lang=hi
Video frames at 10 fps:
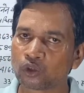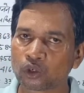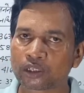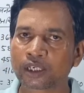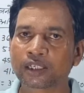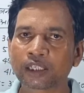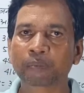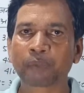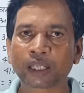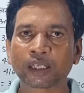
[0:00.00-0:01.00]
जो
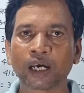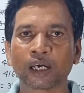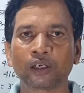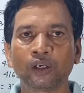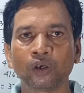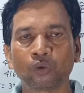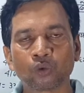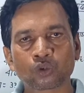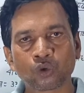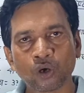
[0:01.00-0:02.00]
सृजित पद हैं
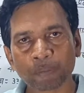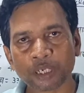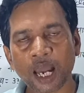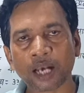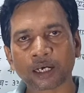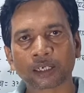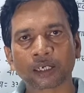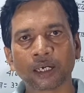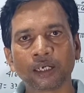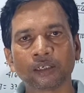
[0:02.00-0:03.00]
उसको मिला
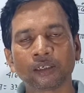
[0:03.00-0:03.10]
करके